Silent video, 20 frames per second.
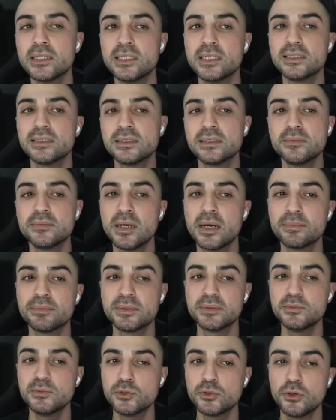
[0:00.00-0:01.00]
yatırım
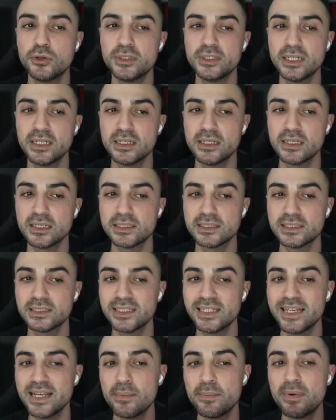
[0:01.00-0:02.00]
yaptığımız coinlerin
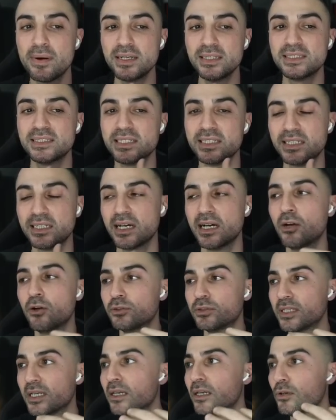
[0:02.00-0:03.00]
arasında yapay zeka
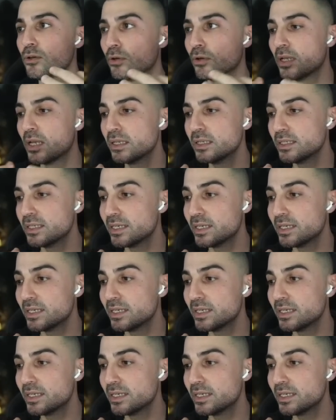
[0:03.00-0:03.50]
özelliği olan,